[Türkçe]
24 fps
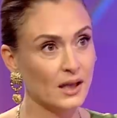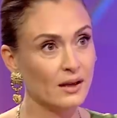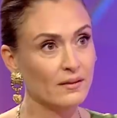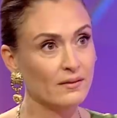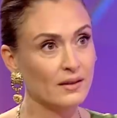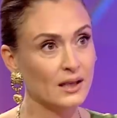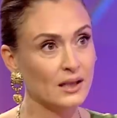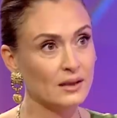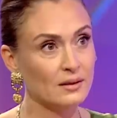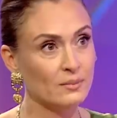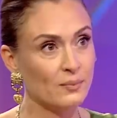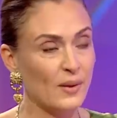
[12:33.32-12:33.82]

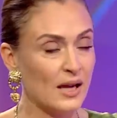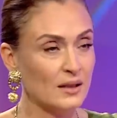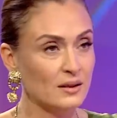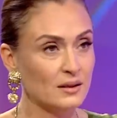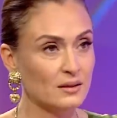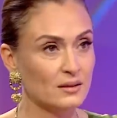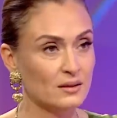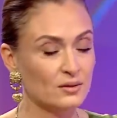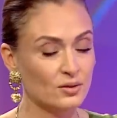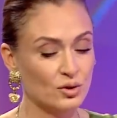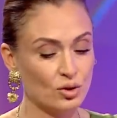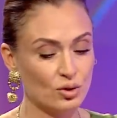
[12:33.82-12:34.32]
Evet ben
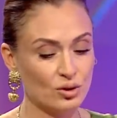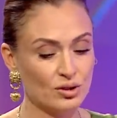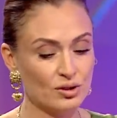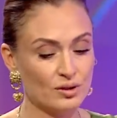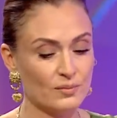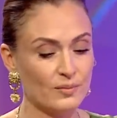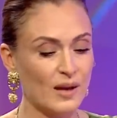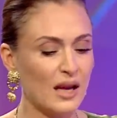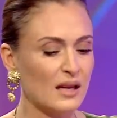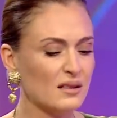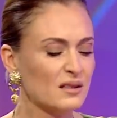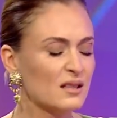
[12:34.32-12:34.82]
de didişir.
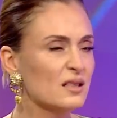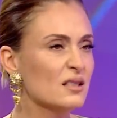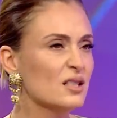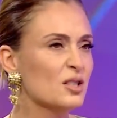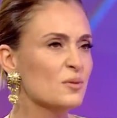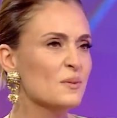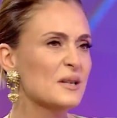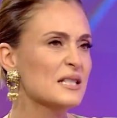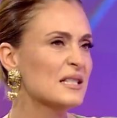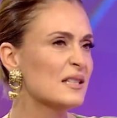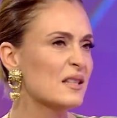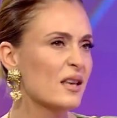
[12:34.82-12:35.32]
Ben
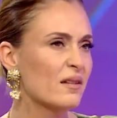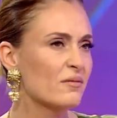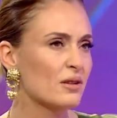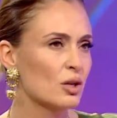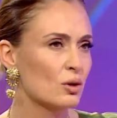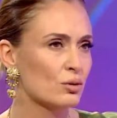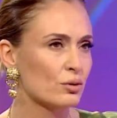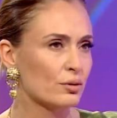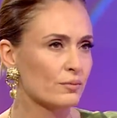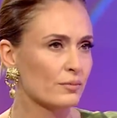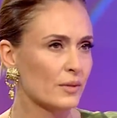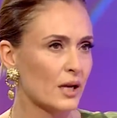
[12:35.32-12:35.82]
didişmeyi
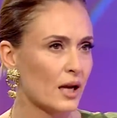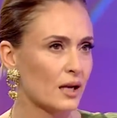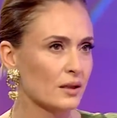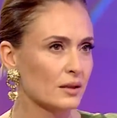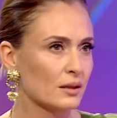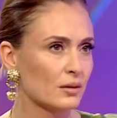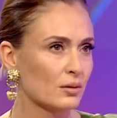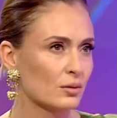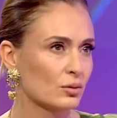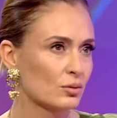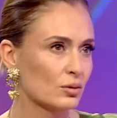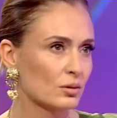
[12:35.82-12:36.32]
seviyorum
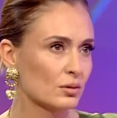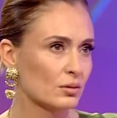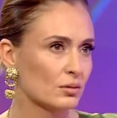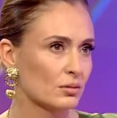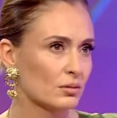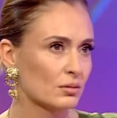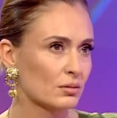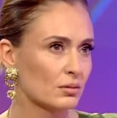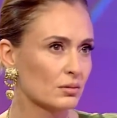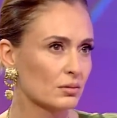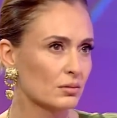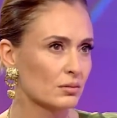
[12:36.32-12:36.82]
yani onu.
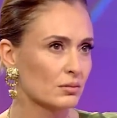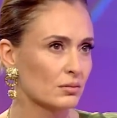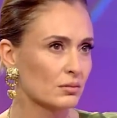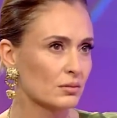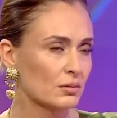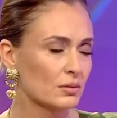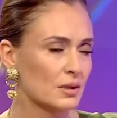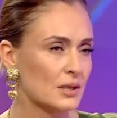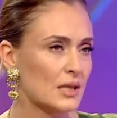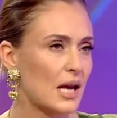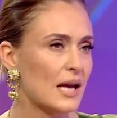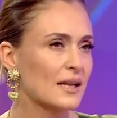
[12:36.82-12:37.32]
E,
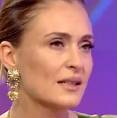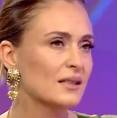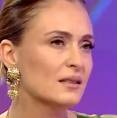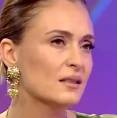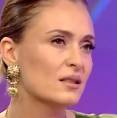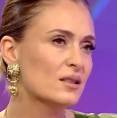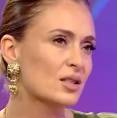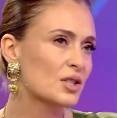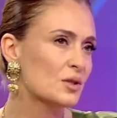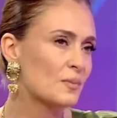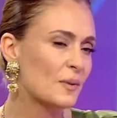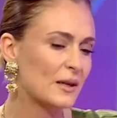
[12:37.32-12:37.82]
senle
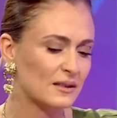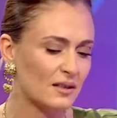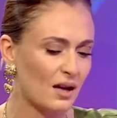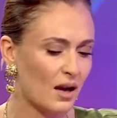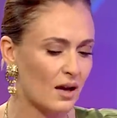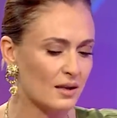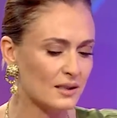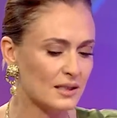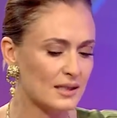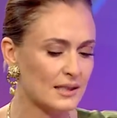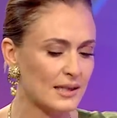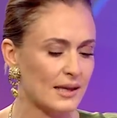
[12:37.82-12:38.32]
didişmek de
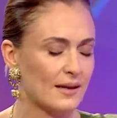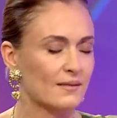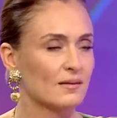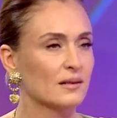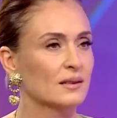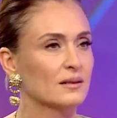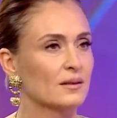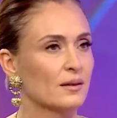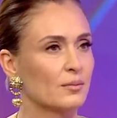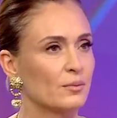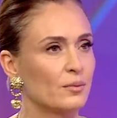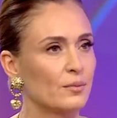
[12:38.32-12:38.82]
ayrı
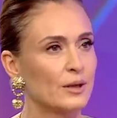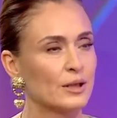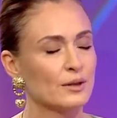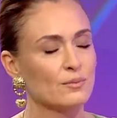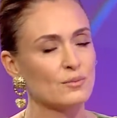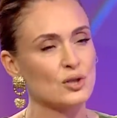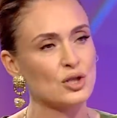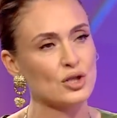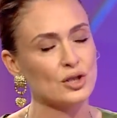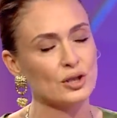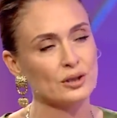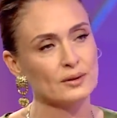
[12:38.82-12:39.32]
zevkli tabii
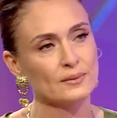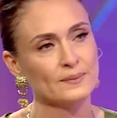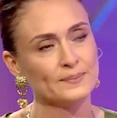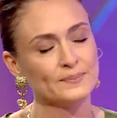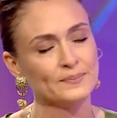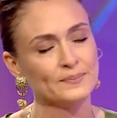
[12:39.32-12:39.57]
benim için.